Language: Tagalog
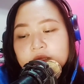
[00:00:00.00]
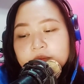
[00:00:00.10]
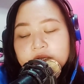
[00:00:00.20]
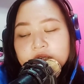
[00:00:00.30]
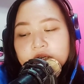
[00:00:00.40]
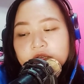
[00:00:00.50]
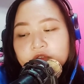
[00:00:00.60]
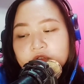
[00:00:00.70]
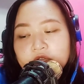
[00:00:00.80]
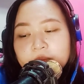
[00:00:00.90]

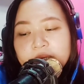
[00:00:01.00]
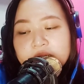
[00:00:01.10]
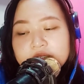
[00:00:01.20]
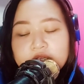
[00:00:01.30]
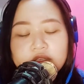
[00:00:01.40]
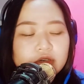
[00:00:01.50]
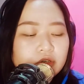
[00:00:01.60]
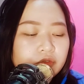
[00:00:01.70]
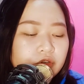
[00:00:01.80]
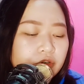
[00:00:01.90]
magre-resonate para sa inyo.
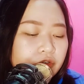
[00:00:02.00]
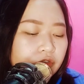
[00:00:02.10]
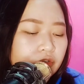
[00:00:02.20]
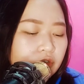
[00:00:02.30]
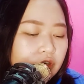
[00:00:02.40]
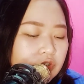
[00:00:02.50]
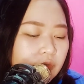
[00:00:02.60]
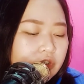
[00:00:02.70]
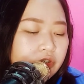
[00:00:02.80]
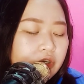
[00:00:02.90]
Of course, kung
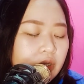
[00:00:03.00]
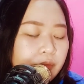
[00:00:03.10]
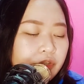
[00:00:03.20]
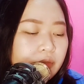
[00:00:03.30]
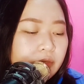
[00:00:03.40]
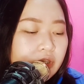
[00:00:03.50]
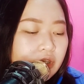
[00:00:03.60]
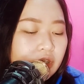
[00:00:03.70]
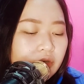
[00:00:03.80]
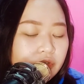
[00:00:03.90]
cross-watcher ka, pwede
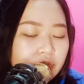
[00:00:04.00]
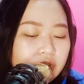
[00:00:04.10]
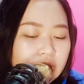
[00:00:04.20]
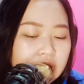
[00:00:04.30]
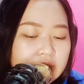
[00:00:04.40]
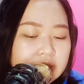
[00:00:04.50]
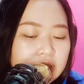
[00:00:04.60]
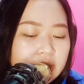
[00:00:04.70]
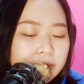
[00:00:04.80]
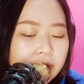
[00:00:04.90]
maging ikaw ito at hindi si
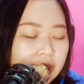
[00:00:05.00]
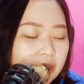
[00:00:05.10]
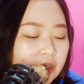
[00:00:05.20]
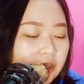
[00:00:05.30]
Libra.